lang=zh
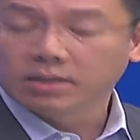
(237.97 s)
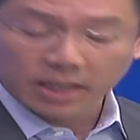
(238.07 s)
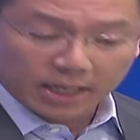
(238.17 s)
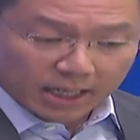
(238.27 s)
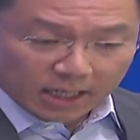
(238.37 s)

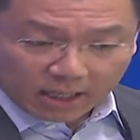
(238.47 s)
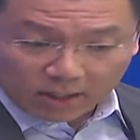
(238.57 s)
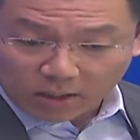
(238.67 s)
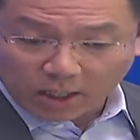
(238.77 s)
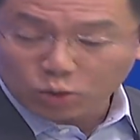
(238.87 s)
这一
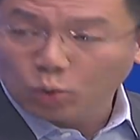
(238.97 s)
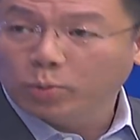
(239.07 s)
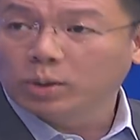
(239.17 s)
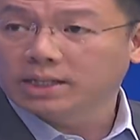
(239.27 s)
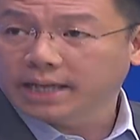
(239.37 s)
个呃逐
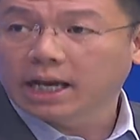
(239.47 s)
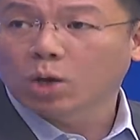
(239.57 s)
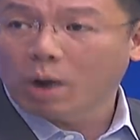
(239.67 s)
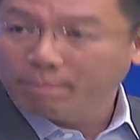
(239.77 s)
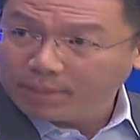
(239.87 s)
步的这
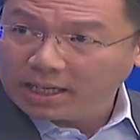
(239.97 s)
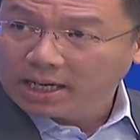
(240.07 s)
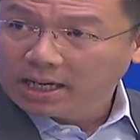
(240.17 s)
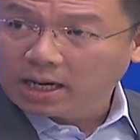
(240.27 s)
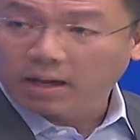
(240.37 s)
个关
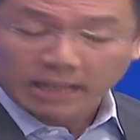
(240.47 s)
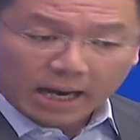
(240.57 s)
闭啊，